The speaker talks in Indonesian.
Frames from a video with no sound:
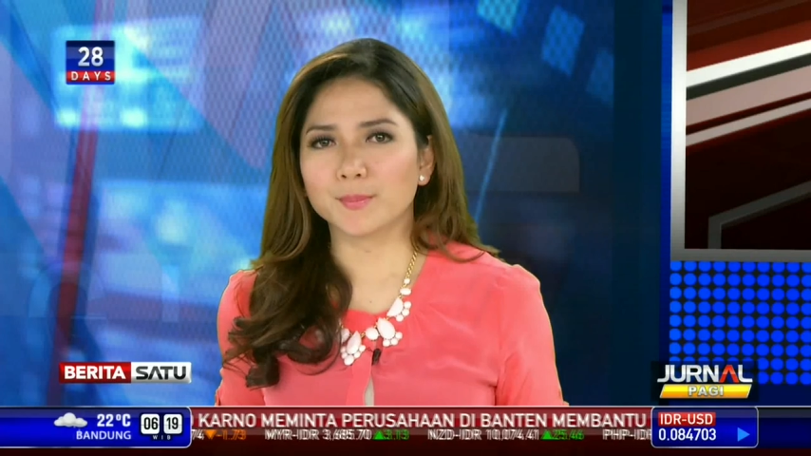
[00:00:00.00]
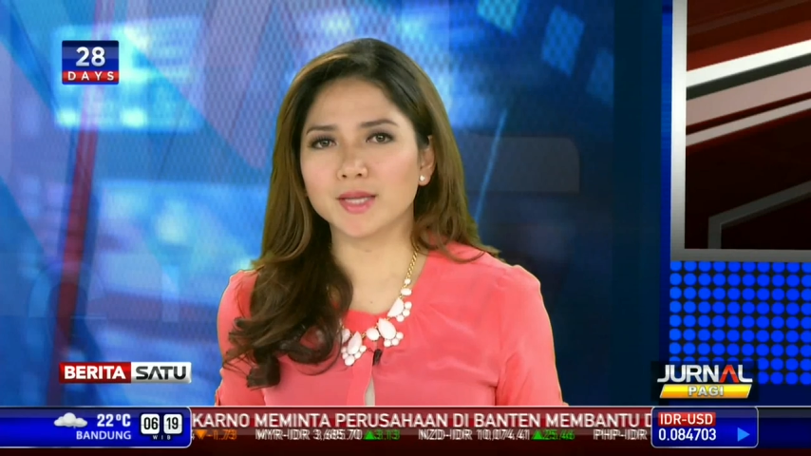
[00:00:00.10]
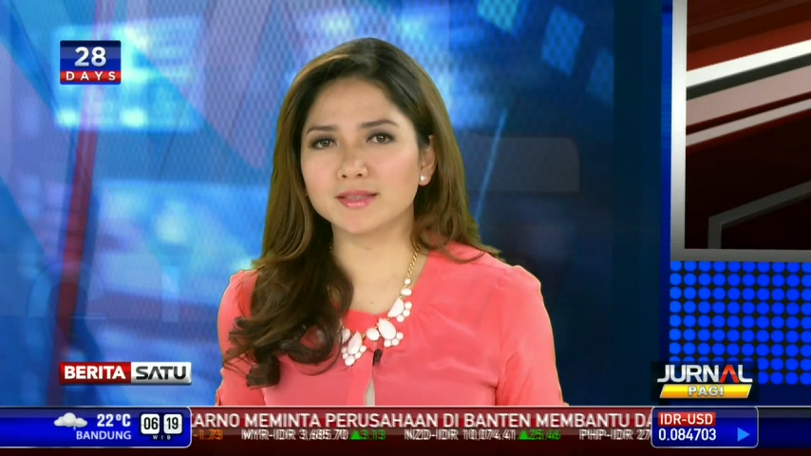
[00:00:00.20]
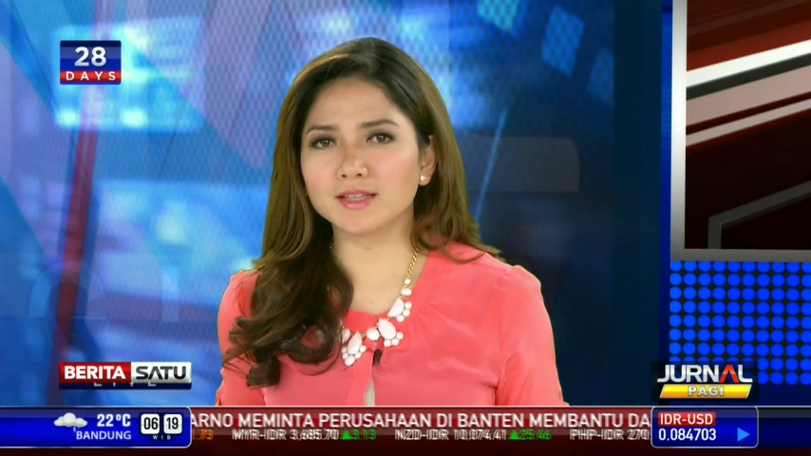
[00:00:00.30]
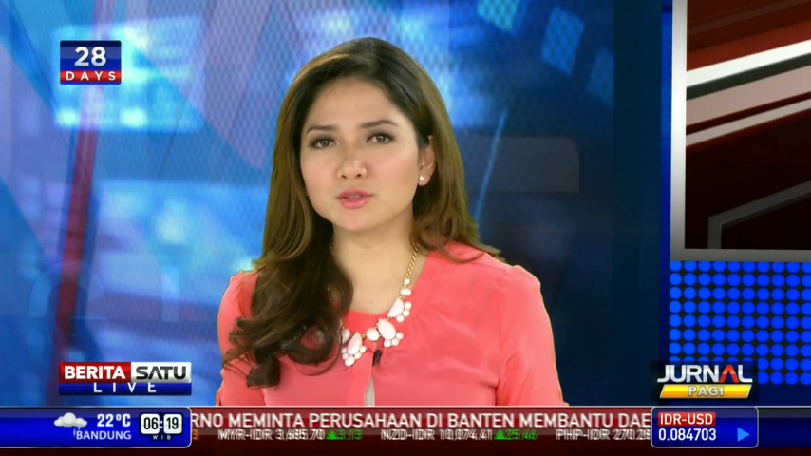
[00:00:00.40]

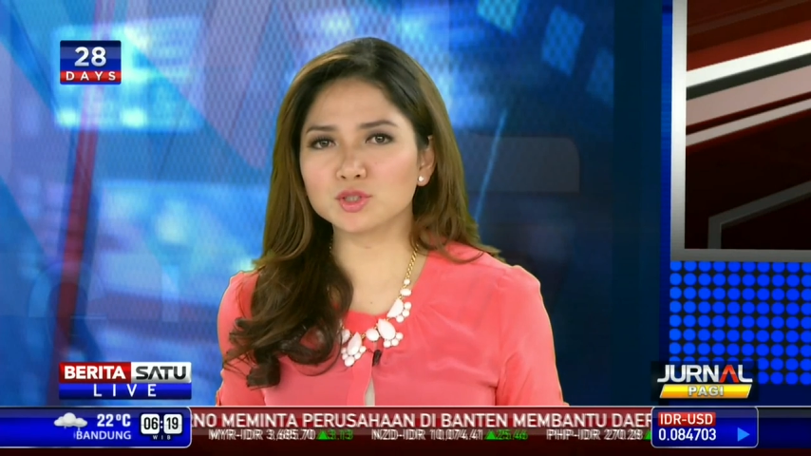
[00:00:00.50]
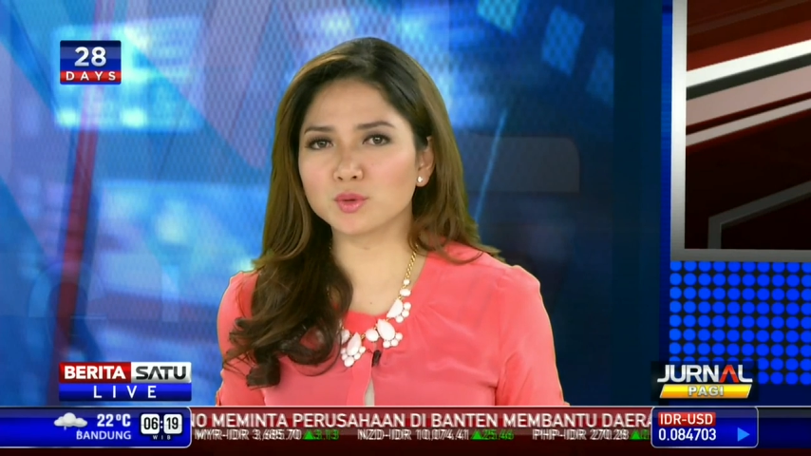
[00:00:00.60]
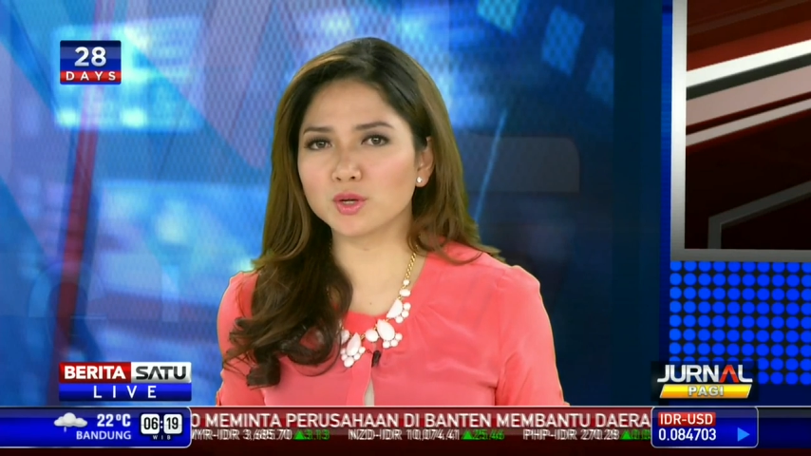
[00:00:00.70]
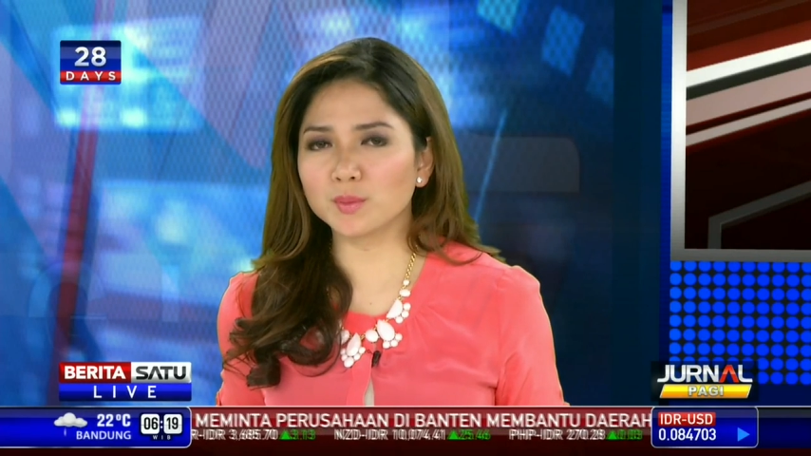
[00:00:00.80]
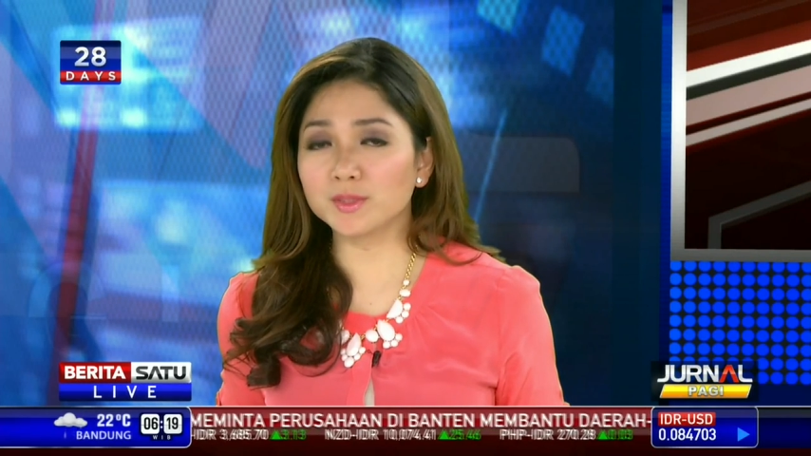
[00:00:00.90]
Mentan
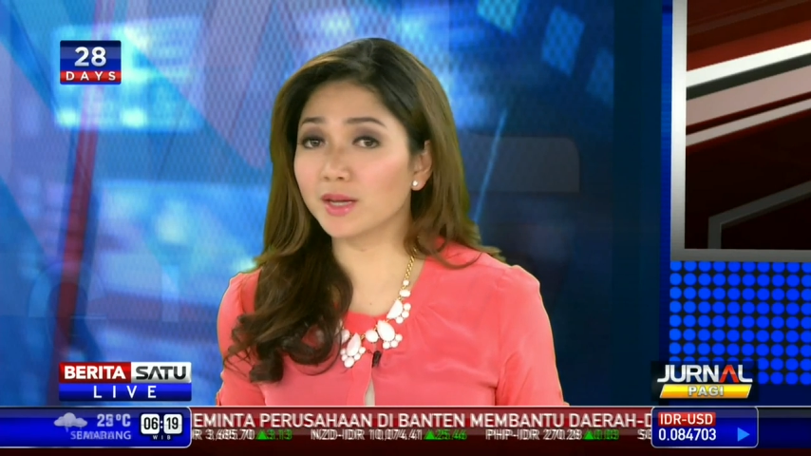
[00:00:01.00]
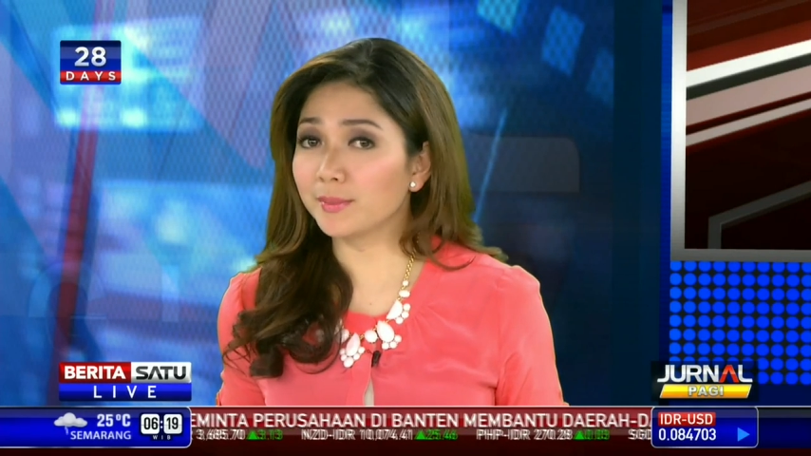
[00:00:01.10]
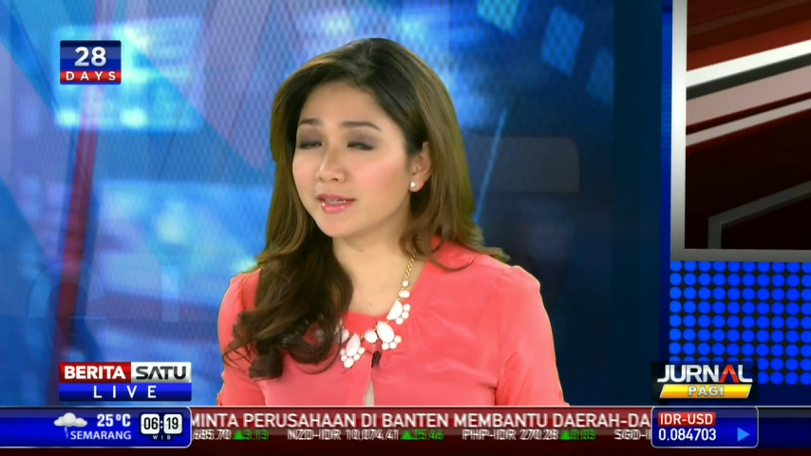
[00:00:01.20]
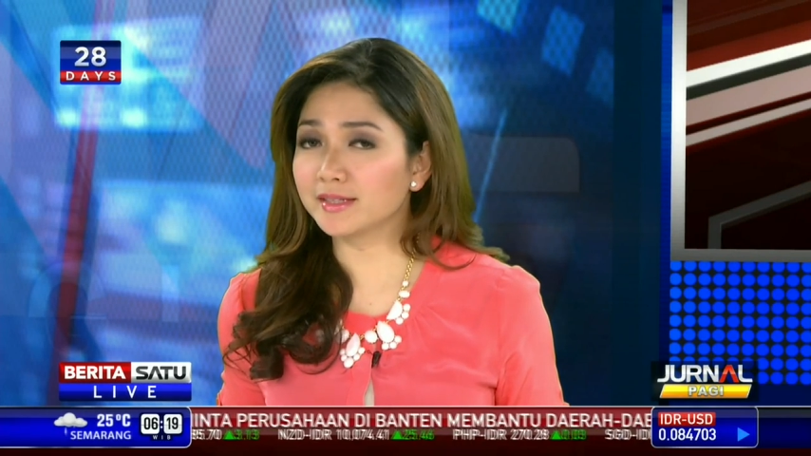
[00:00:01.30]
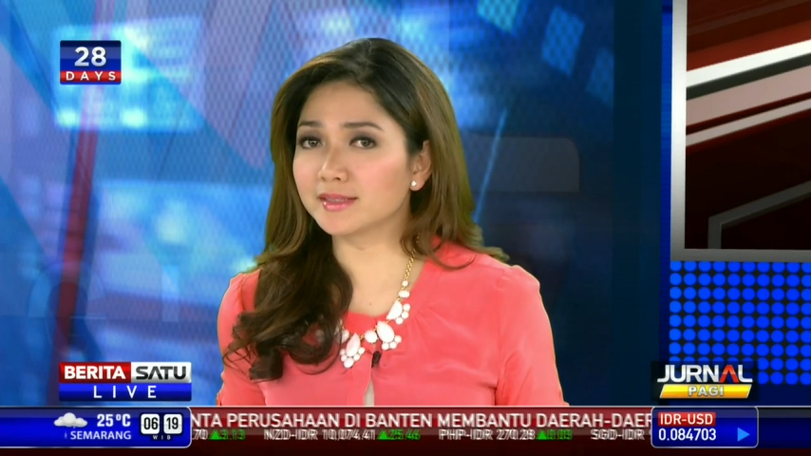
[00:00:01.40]
Suswono
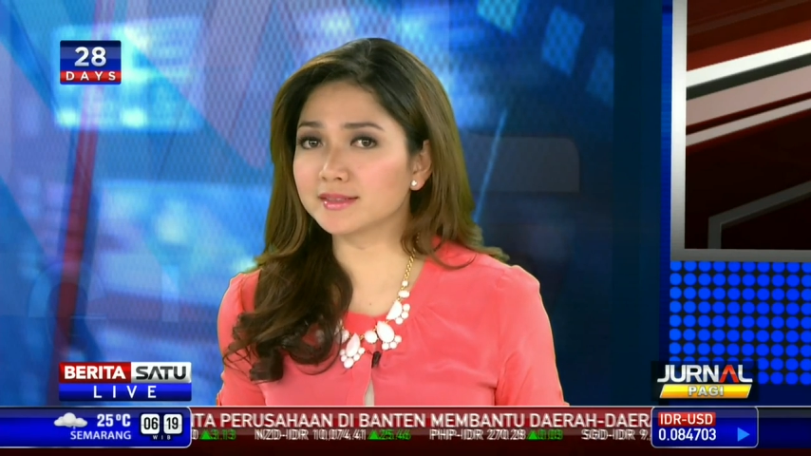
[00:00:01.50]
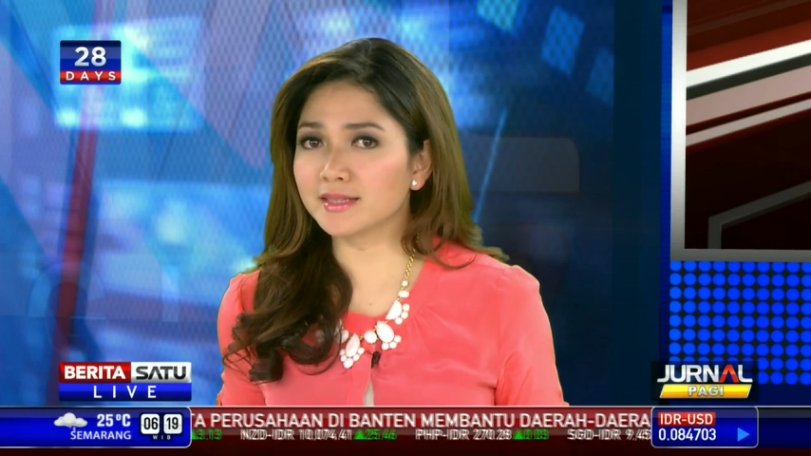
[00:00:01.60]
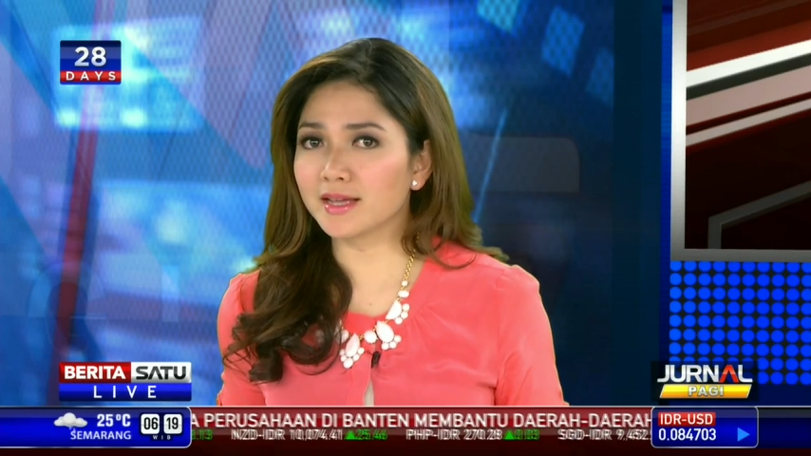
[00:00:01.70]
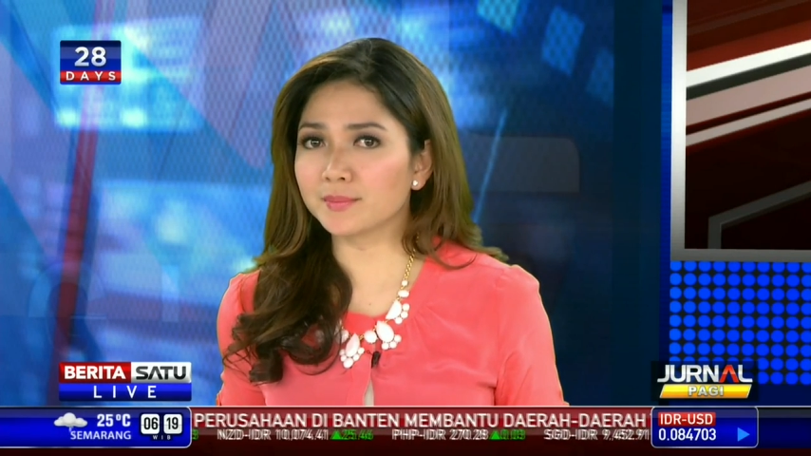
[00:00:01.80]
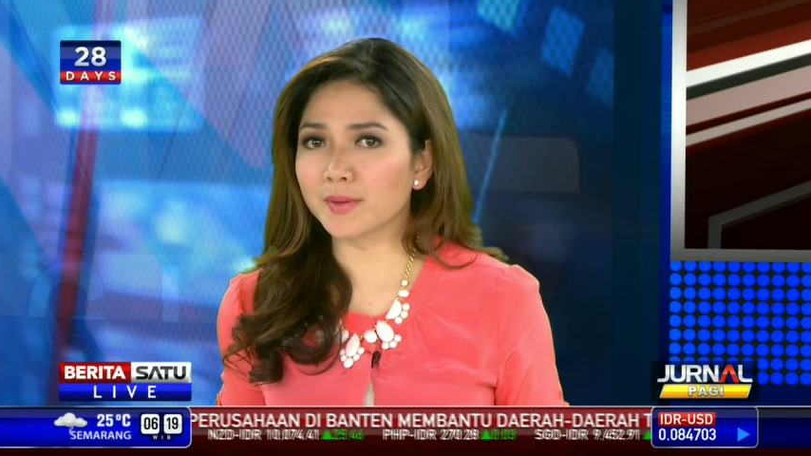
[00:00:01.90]
menjamin ketersediaan